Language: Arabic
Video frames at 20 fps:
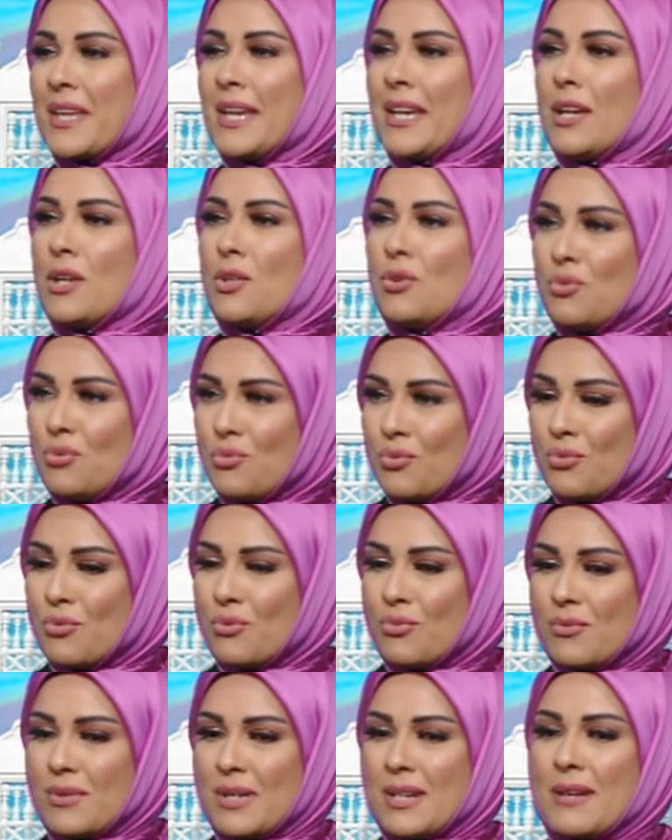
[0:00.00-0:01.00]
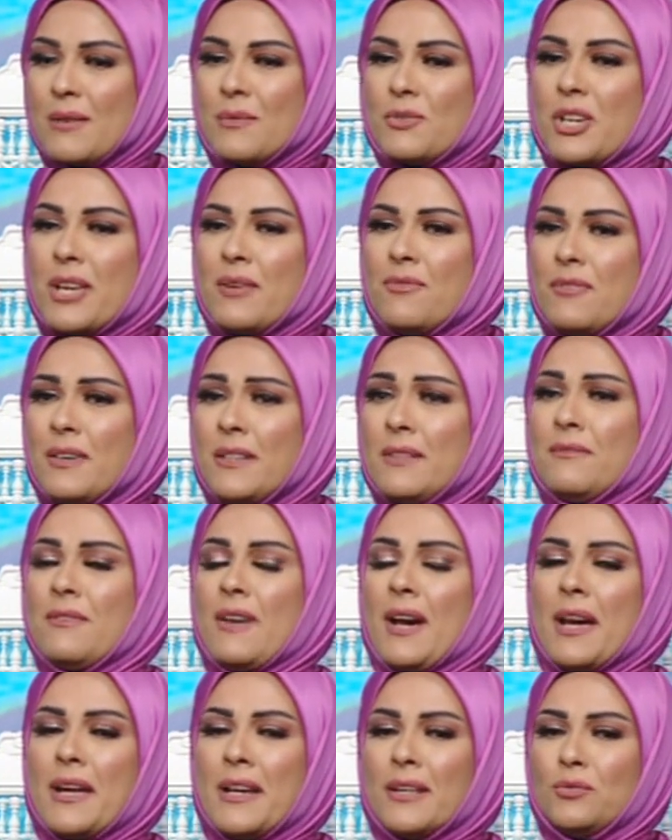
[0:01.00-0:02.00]
انه شايفين في
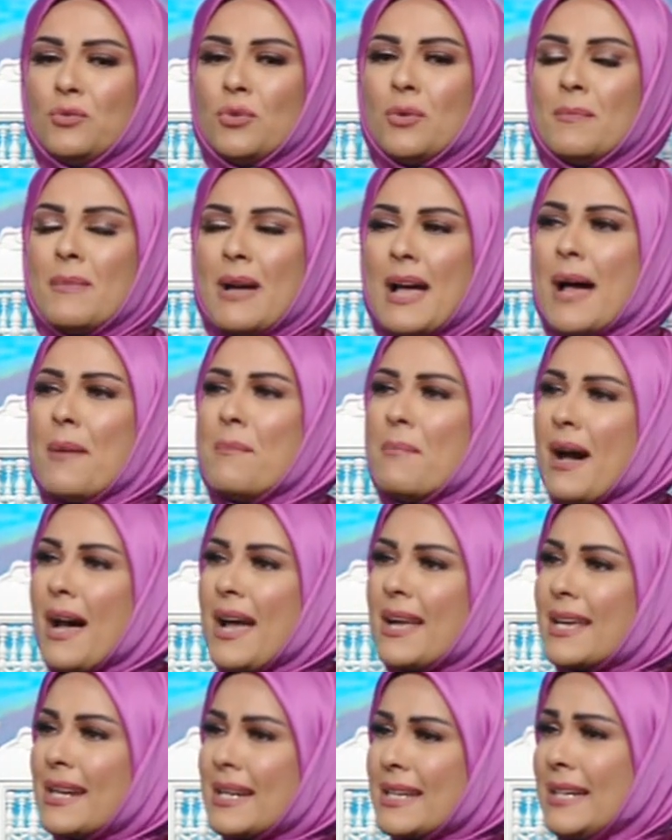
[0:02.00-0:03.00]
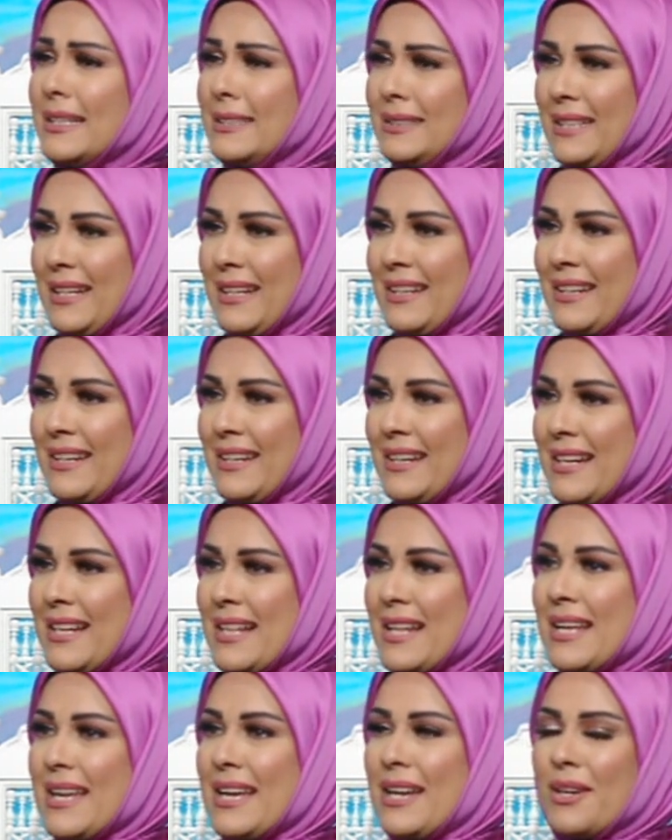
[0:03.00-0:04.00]
حياتهم اهم حاجه الجنه مم.
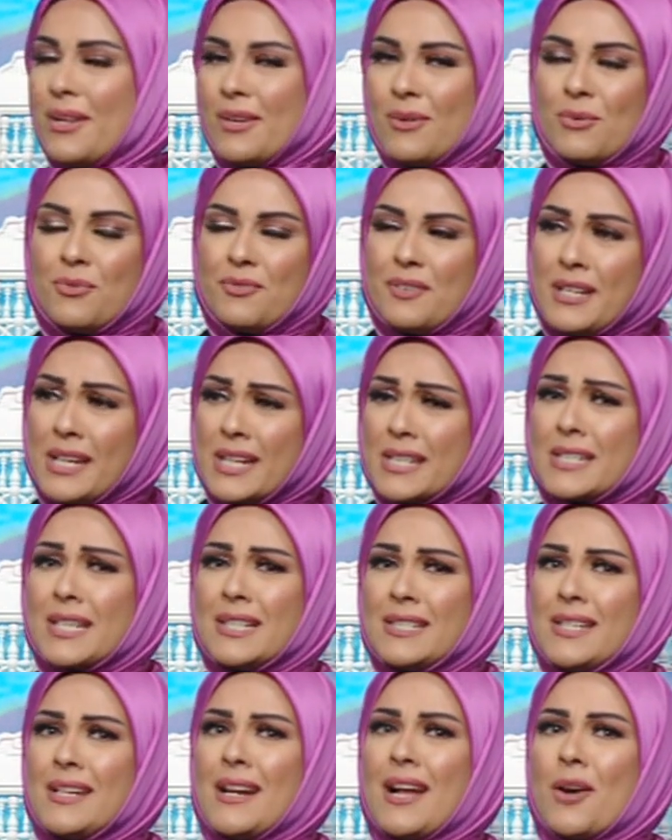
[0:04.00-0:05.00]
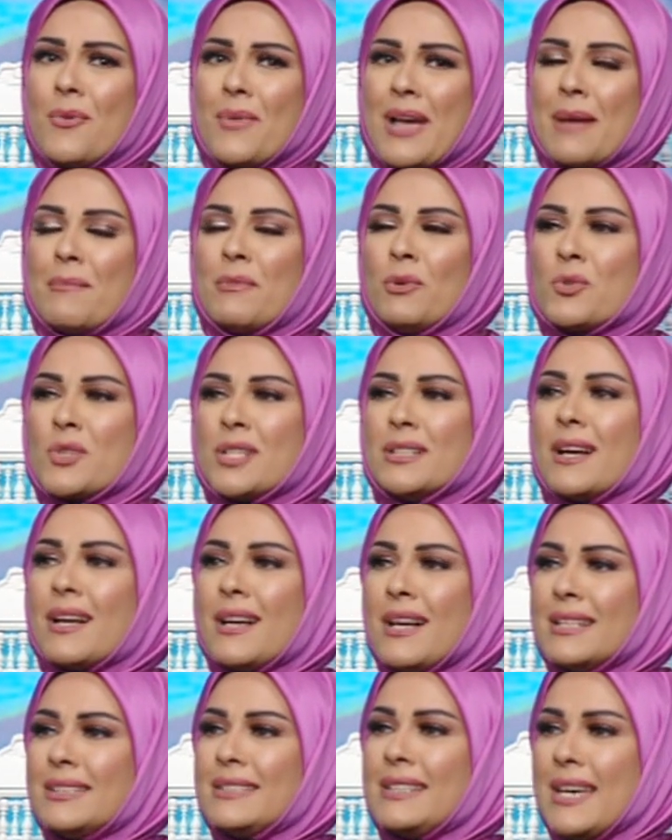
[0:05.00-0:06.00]
آه، وفي ناس كتيره قوي عملوا
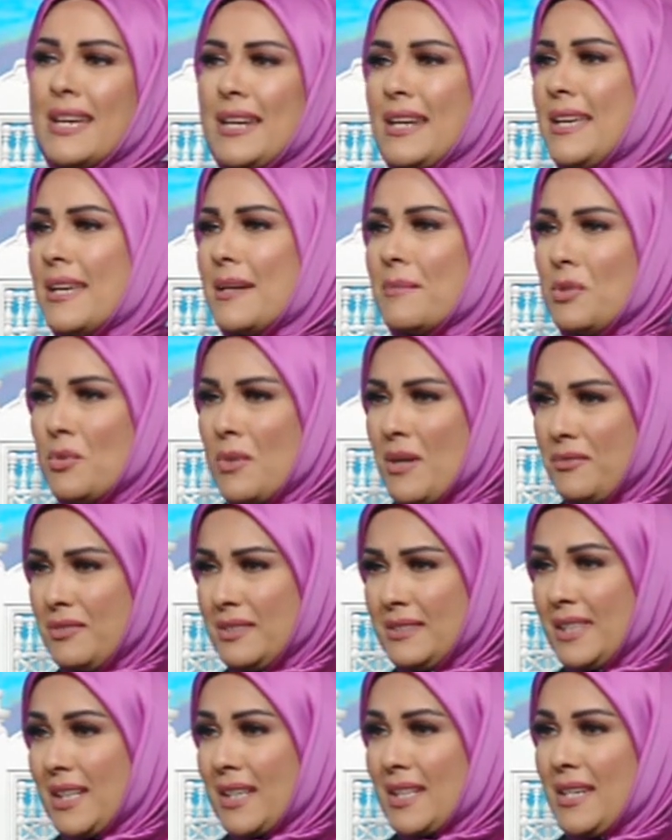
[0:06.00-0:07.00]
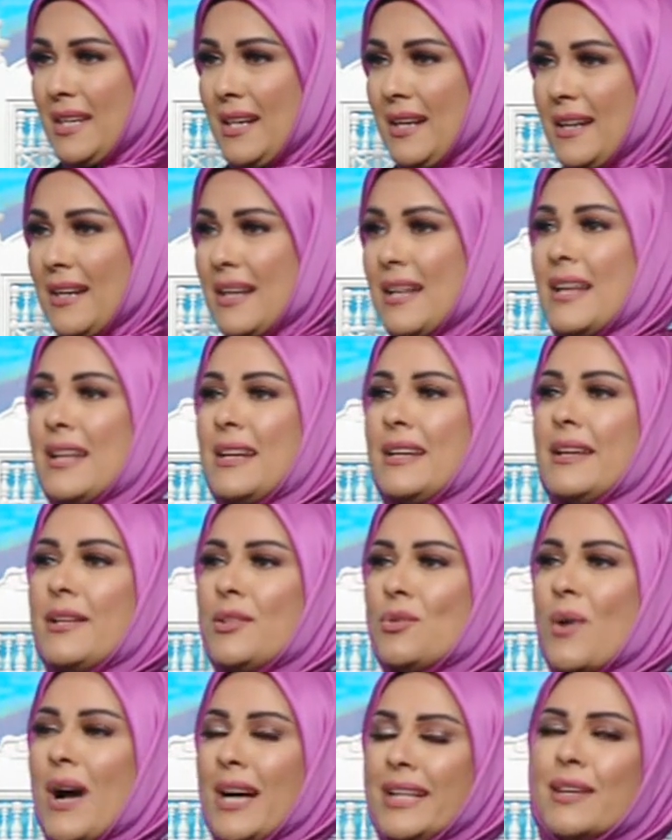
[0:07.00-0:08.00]
صدقات جاريه من وقف النخيل صحيح
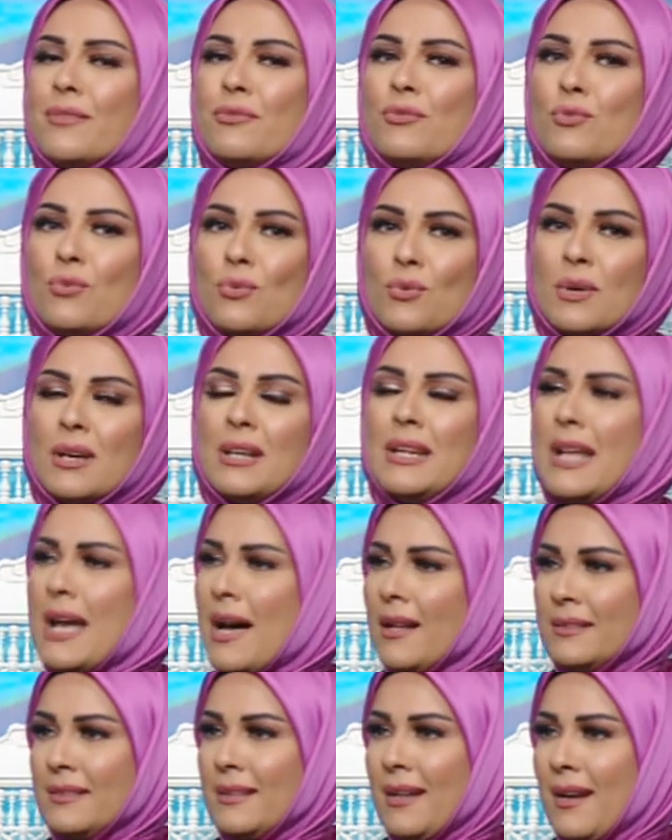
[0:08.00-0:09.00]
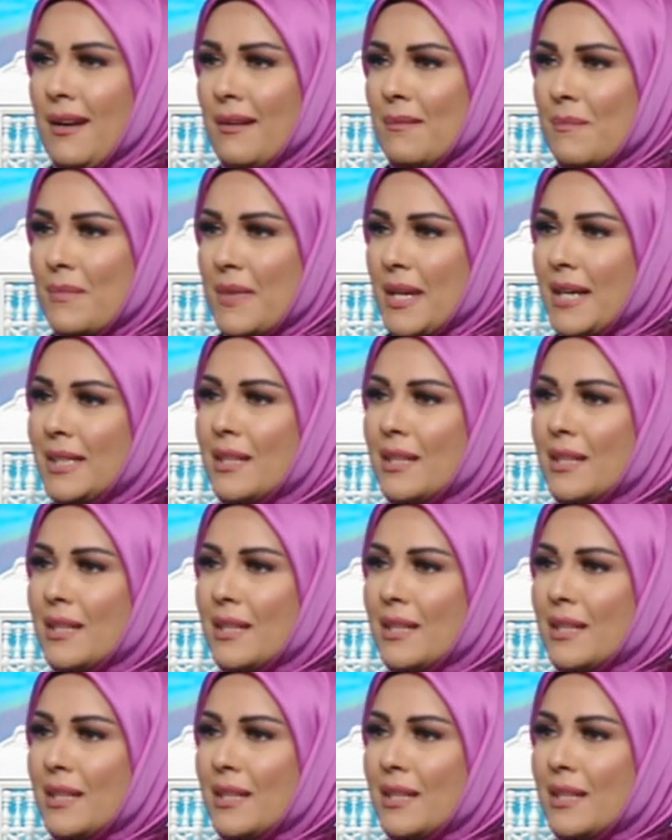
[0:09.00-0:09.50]
لانه هدفه الله أيوة.